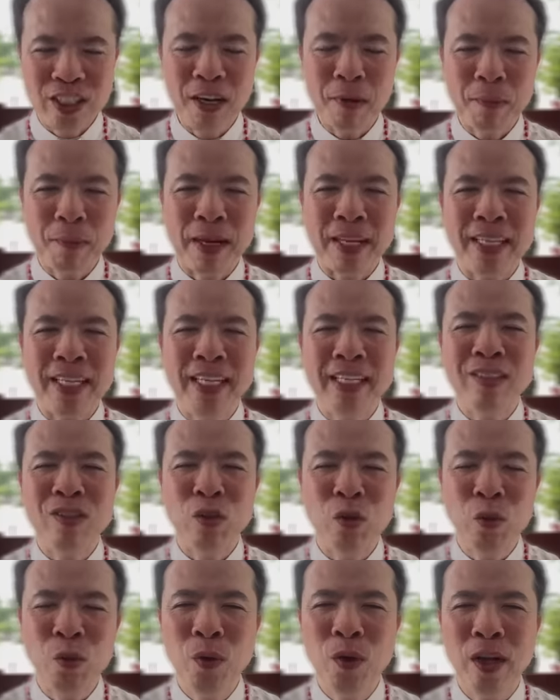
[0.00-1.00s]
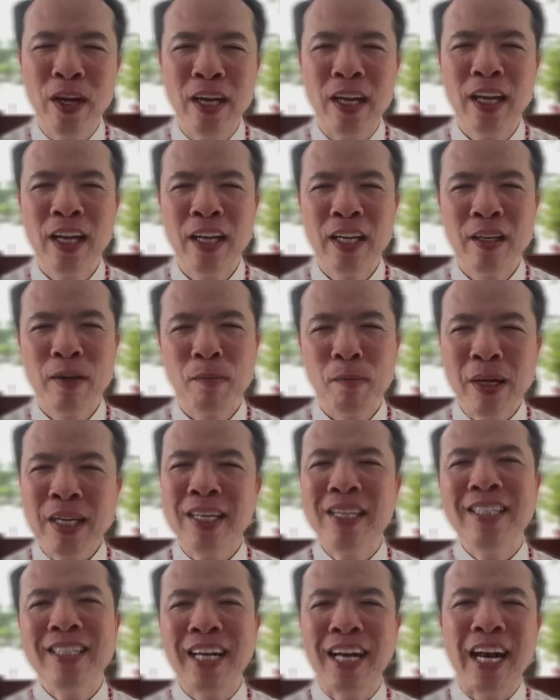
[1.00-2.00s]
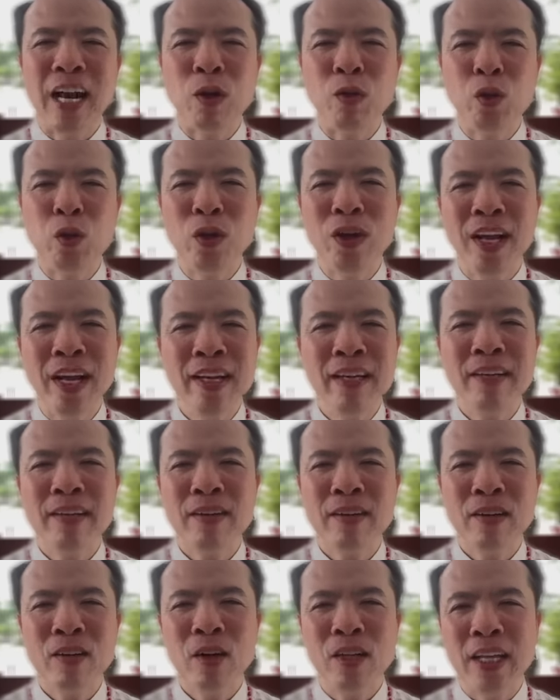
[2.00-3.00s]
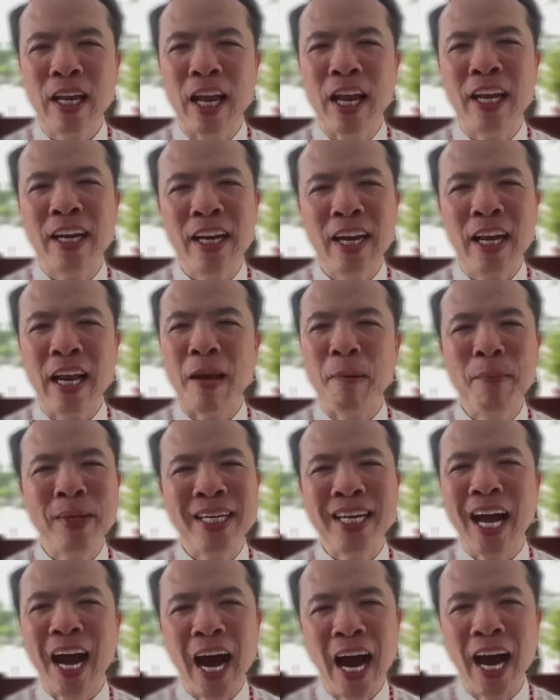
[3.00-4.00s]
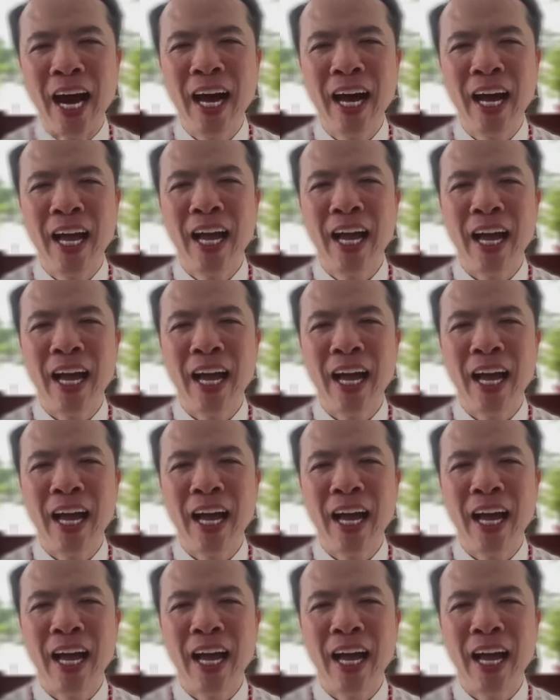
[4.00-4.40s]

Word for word: trước mặt thiên chúa bất cứ giờ nào chúa đến có thể rất là bất ngờ